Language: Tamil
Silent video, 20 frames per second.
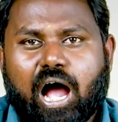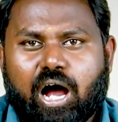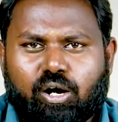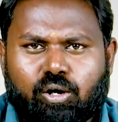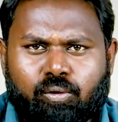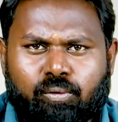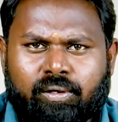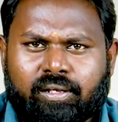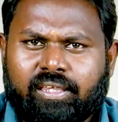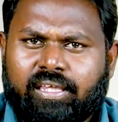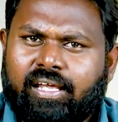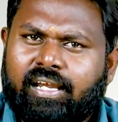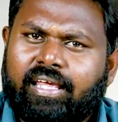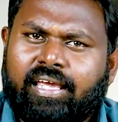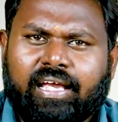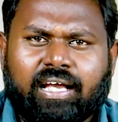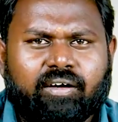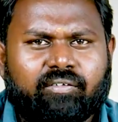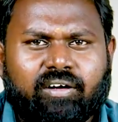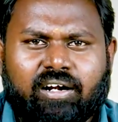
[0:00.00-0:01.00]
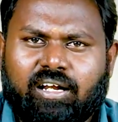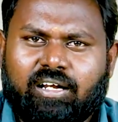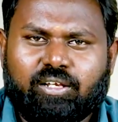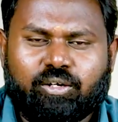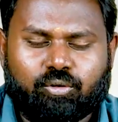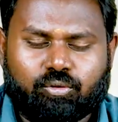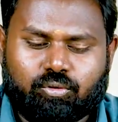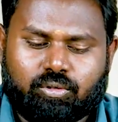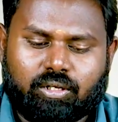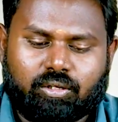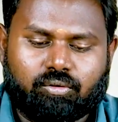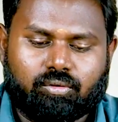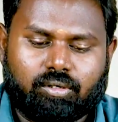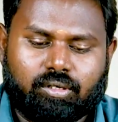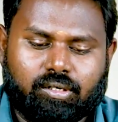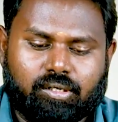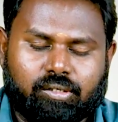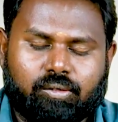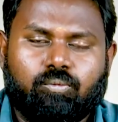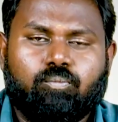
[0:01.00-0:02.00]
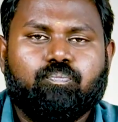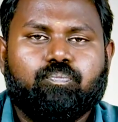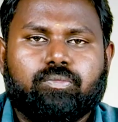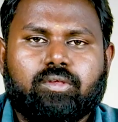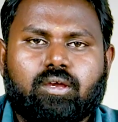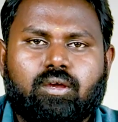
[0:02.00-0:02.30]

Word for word: ஆல் ஓவர் இந்தியாவில் எங்கே வேணாலும் இருக்கும்னு நான் சொல்லியிருந்தோம்